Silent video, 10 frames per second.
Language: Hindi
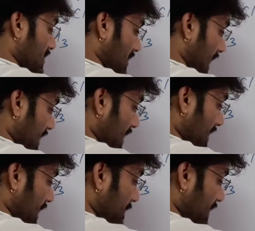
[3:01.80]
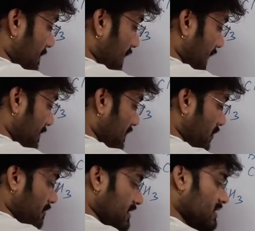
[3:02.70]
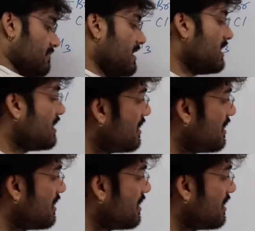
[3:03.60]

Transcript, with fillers: कायरल कार्बन के बारे में इंफॉर्मेशन भी